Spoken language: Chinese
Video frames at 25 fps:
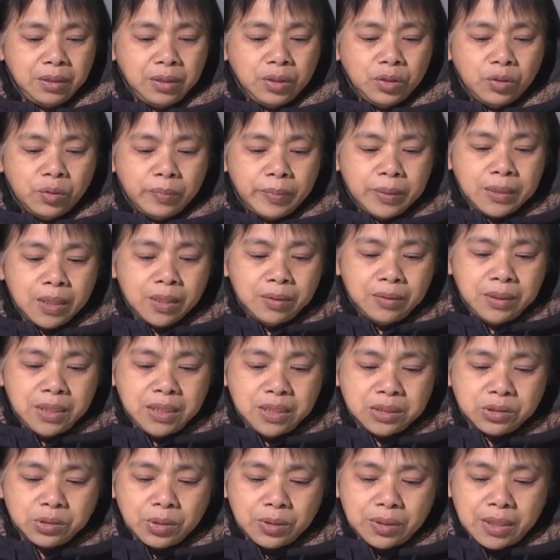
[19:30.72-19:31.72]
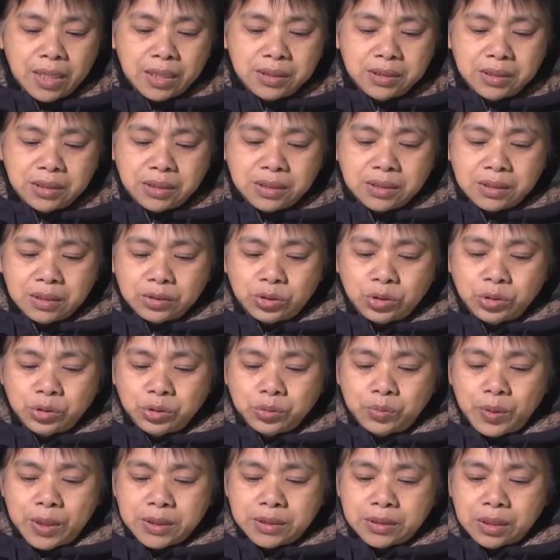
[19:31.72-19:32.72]
我们要力所能及的去
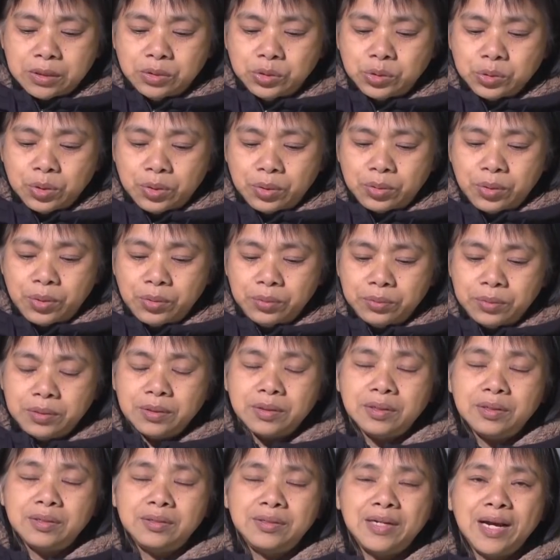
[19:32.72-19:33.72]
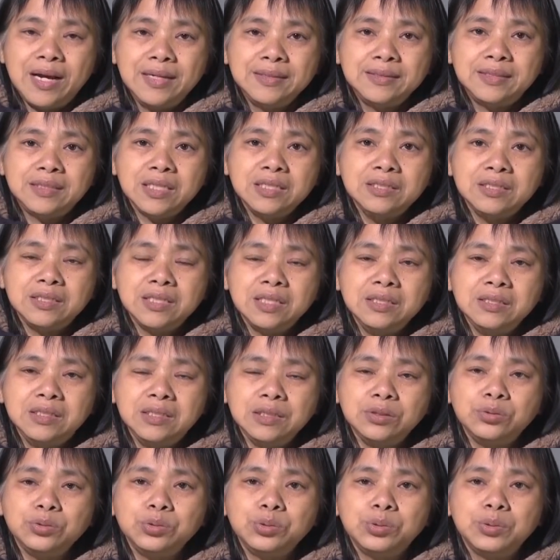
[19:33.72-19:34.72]
为神做工，让真正
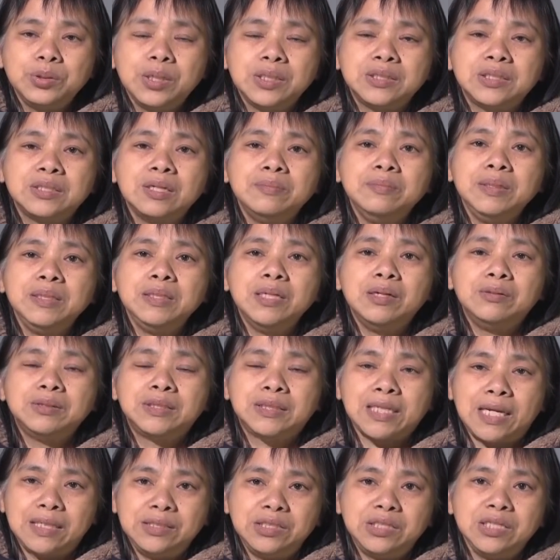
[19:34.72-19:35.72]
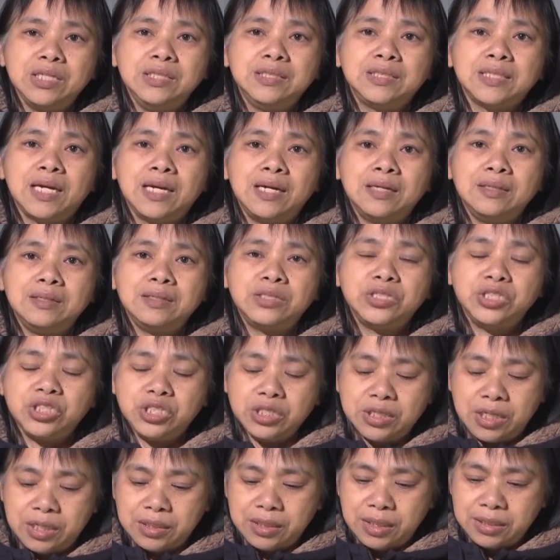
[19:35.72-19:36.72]
基督徒的生命要展现在
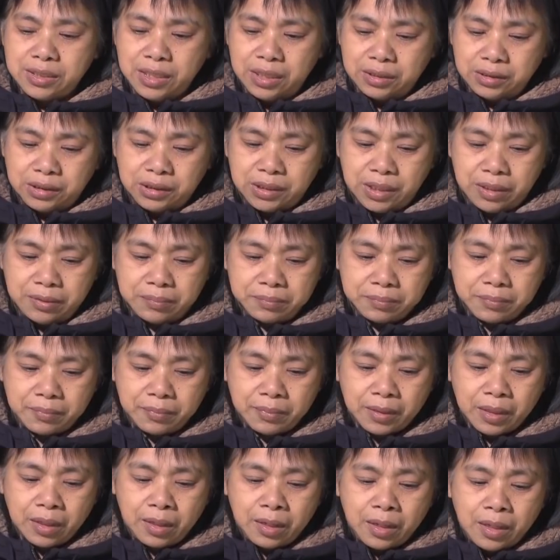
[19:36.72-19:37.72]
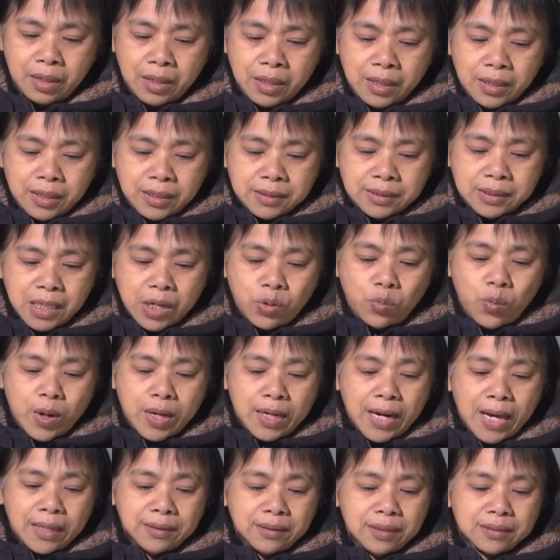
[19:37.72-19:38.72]
世人的眼前。在危
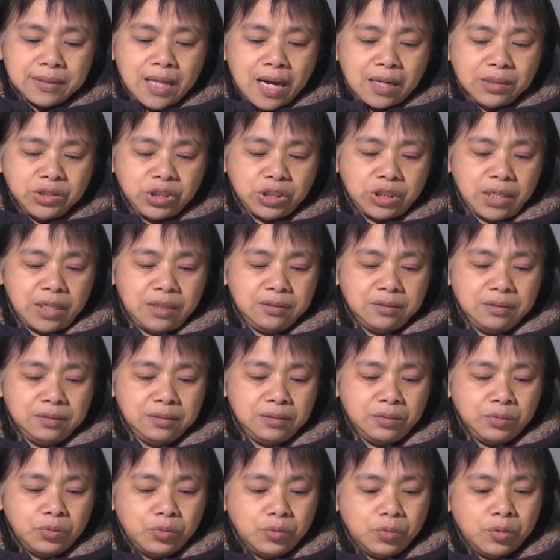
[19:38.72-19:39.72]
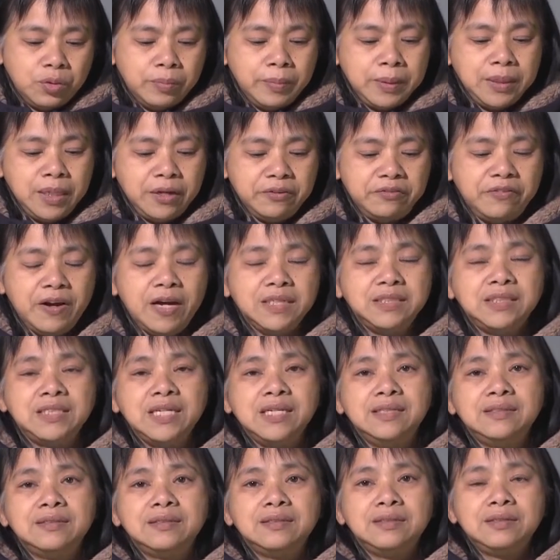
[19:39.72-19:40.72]
难的当前，我们也发
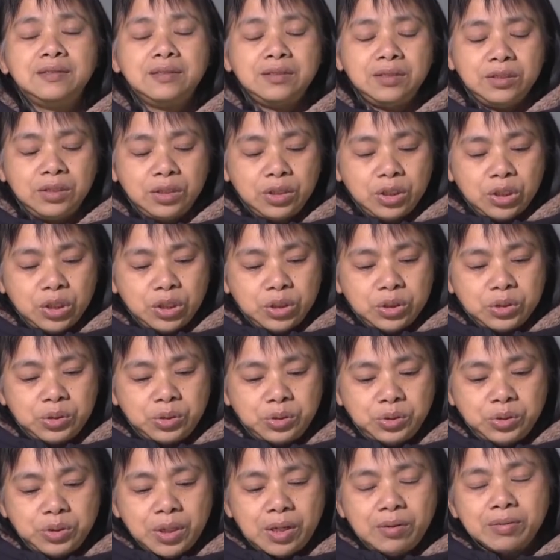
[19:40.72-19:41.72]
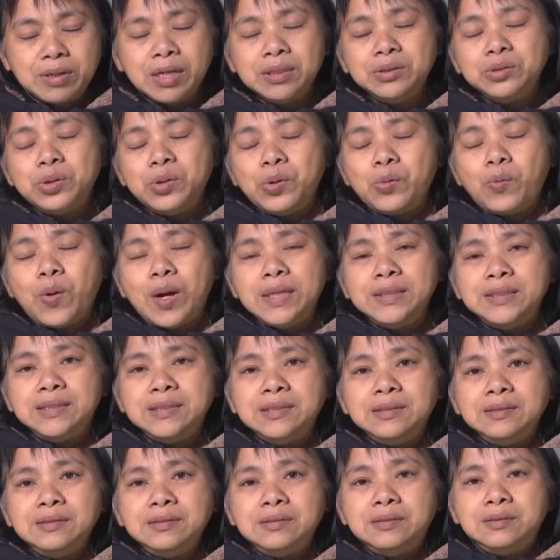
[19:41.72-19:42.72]
现，需要更多关
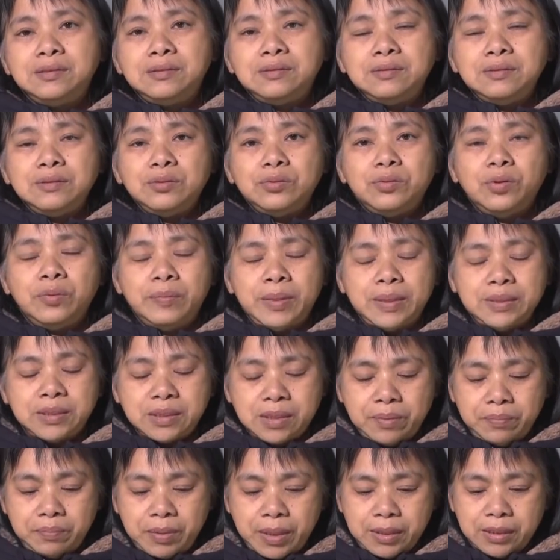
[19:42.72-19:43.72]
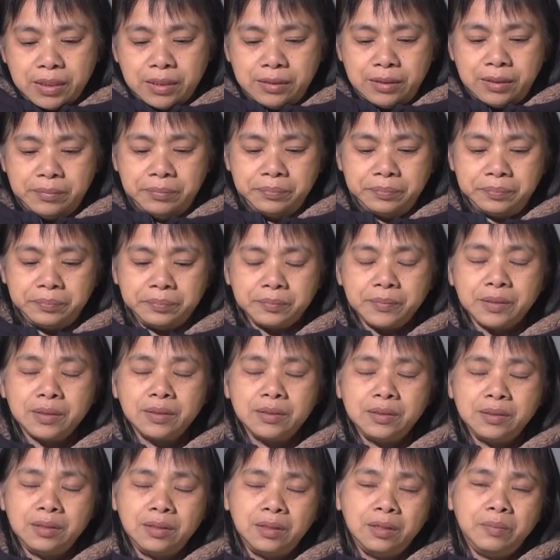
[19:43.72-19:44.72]
心我们身边的人
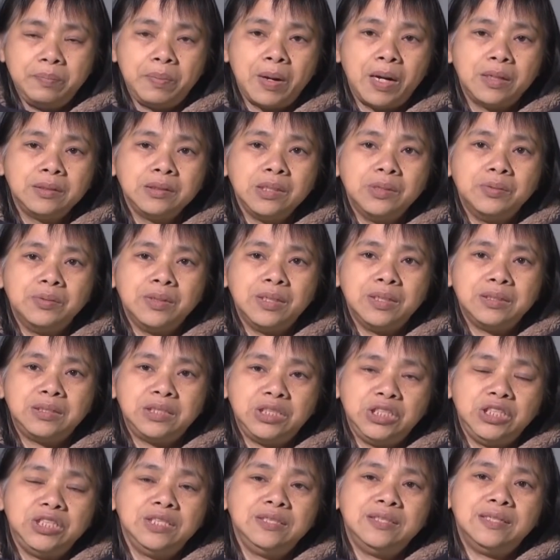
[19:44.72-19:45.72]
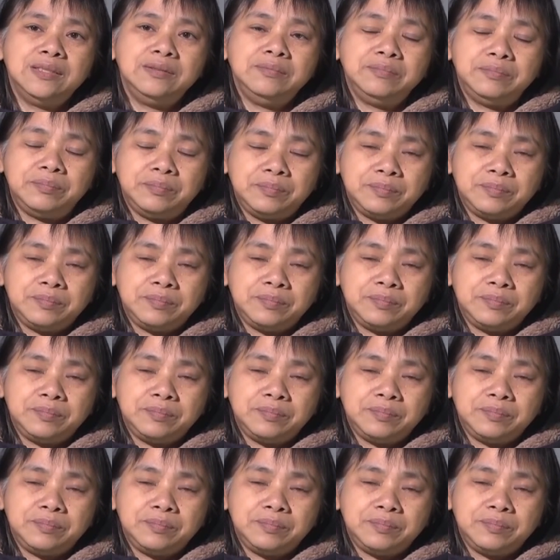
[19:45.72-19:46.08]
和朋友和亲人。